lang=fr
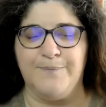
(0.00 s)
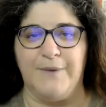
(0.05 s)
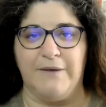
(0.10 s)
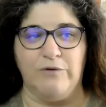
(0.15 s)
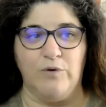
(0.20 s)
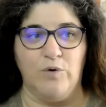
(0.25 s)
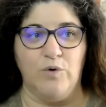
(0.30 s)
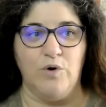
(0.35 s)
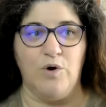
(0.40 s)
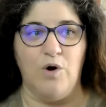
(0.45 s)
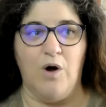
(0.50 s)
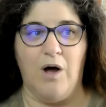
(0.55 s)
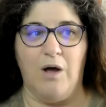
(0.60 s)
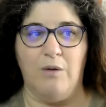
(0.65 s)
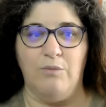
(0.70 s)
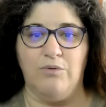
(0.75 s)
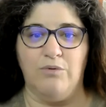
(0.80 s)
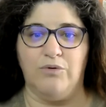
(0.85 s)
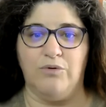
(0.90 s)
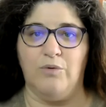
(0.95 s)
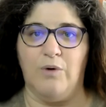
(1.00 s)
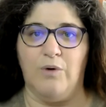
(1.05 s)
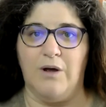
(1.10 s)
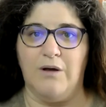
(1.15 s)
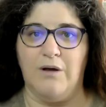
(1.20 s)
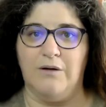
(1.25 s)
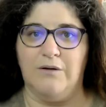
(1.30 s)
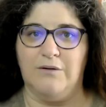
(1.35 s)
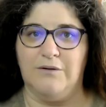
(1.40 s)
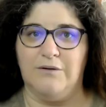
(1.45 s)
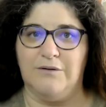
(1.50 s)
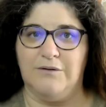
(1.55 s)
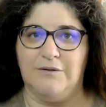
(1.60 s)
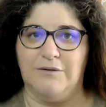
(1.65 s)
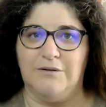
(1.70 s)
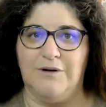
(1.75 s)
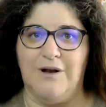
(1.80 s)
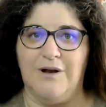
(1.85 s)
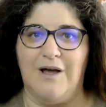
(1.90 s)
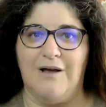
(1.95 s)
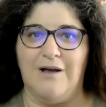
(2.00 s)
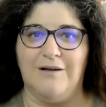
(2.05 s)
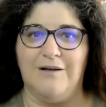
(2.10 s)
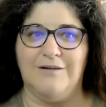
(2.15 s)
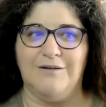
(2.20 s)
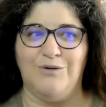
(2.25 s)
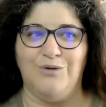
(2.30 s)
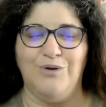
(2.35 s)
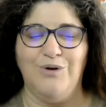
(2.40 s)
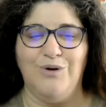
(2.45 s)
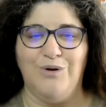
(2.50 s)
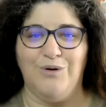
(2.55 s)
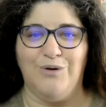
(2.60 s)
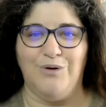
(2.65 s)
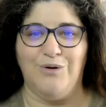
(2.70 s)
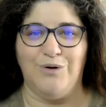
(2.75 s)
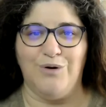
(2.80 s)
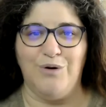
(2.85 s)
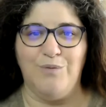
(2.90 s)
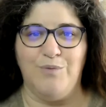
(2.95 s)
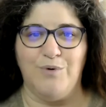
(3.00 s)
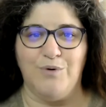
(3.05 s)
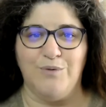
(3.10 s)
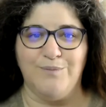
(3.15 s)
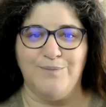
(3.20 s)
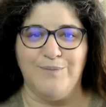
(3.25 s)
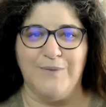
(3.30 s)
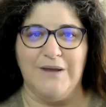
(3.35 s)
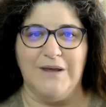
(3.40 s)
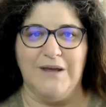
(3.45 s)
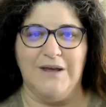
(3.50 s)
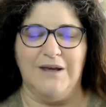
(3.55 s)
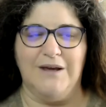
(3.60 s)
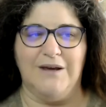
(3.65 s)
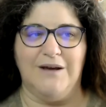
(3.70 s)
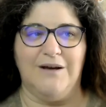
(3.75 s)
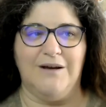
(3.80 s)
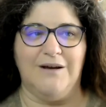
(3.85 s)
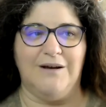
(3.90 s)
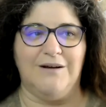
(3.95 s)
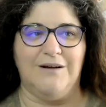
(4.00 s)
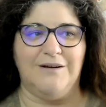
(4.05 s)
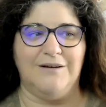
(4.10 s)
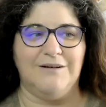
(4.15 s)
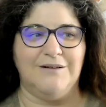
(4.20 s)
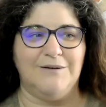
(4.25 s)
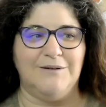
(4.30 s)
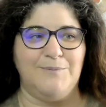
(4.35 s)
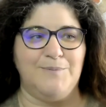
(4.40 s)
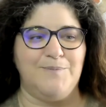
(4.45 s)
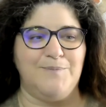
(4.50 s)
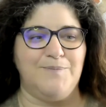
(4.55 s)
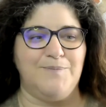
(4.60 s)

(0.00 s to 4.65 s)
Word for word: parce que le corps a besoin là de repos. Euh,